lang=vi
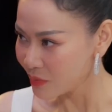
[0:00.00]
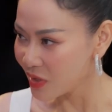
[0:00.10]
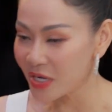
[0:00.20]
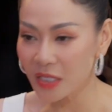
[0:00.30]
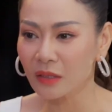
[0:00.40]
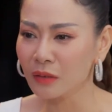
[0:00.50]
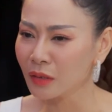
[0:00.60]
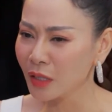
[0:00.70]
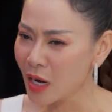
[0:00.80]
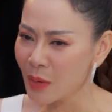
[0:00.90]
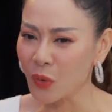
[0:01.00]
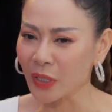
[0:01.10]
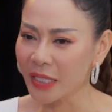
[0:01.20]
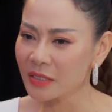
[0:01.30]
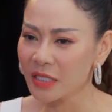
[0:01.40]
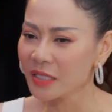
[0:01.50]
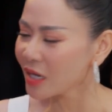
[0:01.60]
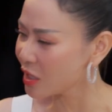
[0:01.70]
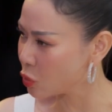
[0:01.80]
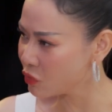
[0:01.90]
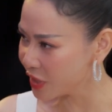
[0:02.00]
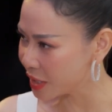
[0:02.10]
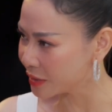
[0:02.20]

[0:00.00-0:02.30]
Bởi vì đó là một cái giới tính rất là thú vị.